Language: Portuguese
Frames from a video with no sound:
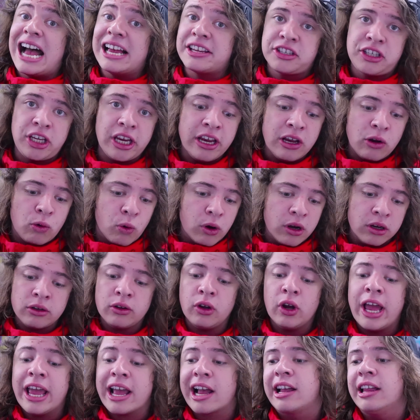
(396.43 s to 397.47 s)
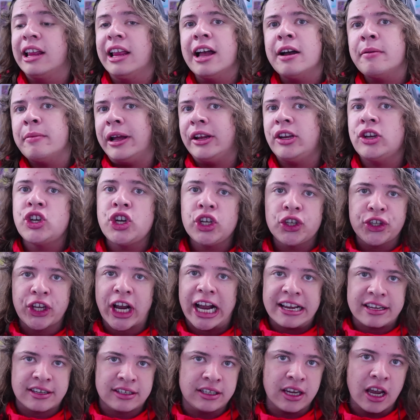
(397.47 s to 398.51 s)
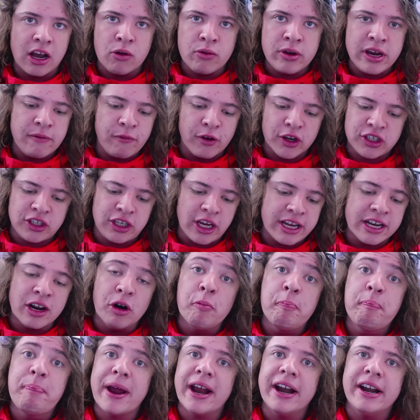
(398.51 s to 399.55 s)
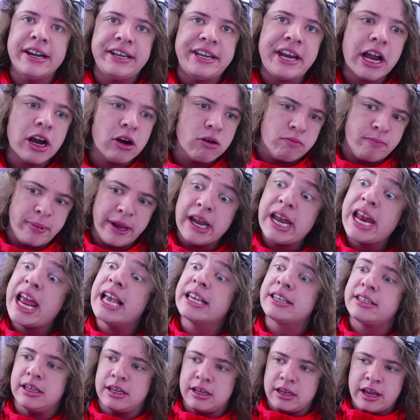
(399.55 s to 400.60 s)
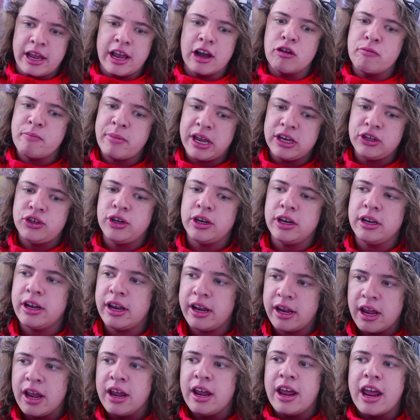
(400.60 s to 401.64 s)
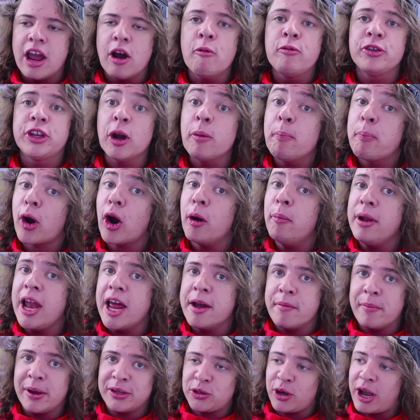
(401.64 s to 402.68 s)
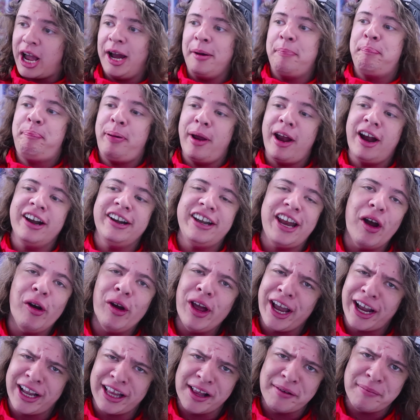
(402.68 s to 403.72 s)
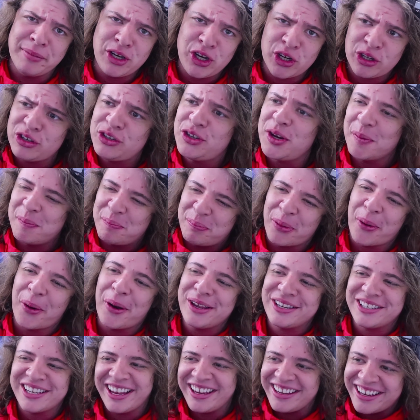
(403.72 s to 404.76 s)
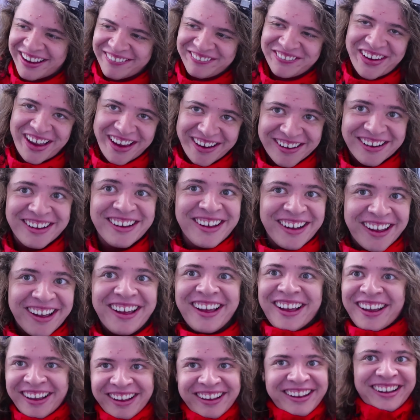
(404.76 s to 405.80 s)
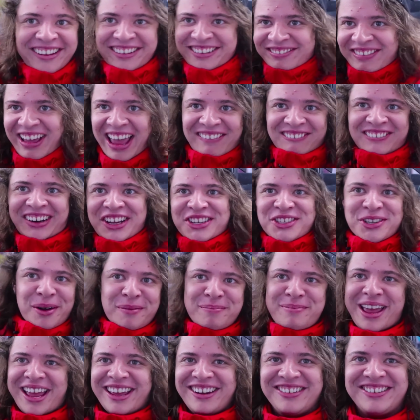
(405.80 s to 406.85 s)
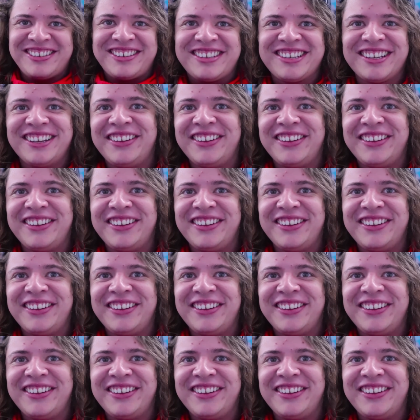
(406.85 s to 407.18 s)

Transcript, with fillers: Assim, quando reclama de distração e você não perdeu, beleza? Realmente é um, tem um problema. Mas se o cara perdeu e reclama disso depois, aí é meio. né? Mais ou menos.